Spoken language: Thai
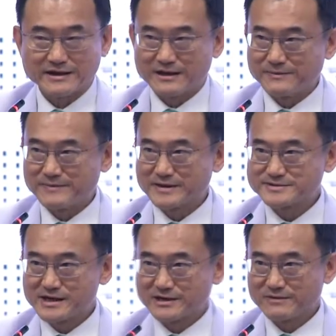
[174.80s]
กายวิภาค
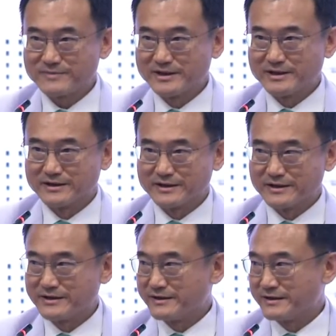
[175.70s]
ศาสตร์ก็เป็นหนึ่งใน
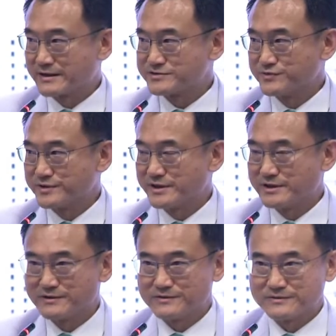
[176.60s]
หลักสูตรที่
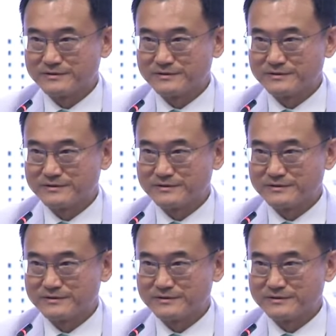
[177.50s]
เรา